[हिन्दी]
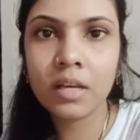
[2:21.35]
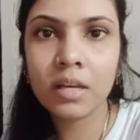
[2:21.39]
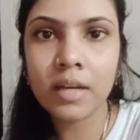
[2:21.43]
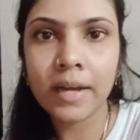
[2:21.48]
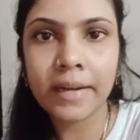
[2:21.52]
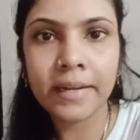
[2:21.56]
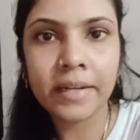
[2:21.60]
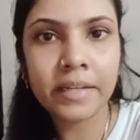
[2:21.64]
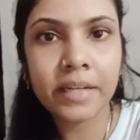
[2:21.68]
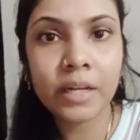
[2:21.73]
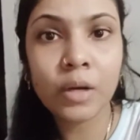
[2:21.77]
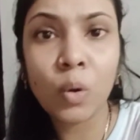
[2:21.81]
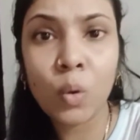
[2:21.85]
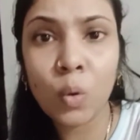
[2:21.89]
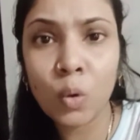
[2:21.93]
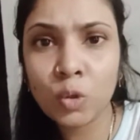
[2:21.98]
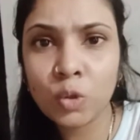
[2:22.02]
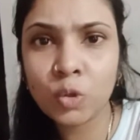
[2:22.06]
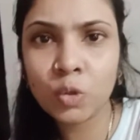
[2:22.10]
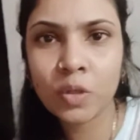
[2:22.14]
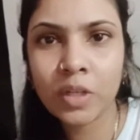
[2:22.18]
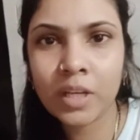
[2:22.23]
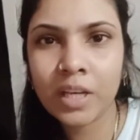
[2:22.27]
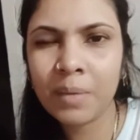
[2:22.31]
एडिटिंग हो
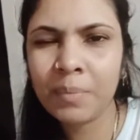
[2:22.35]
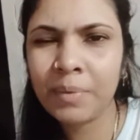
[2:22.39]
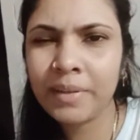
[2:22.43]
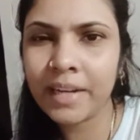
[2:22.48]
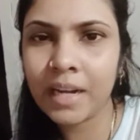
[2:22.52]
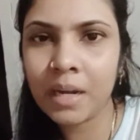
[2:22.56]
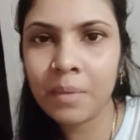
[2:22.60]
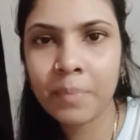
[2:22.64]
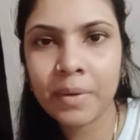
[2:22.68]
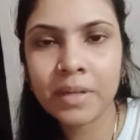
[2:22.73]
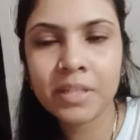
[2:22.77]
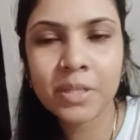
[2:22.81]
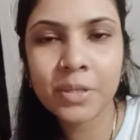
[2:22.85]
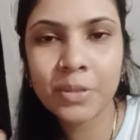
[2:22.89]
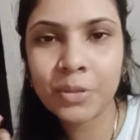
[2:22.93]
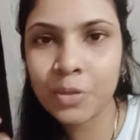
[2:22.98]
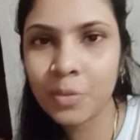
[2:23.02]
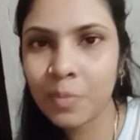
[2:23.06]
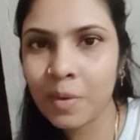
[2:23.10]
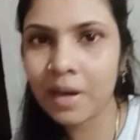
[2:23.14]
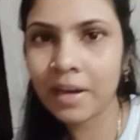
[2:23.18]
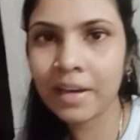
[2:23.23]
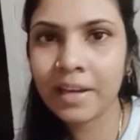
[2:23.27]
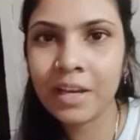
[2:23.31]
चुकी है अभी 10 परसेंट और
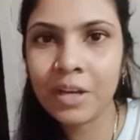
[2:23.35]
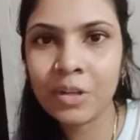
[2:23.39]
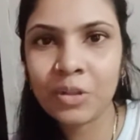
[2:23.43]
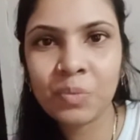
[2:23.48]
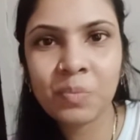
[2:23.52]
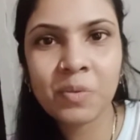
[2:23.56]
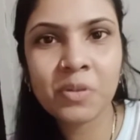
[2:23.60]
बाकी है तो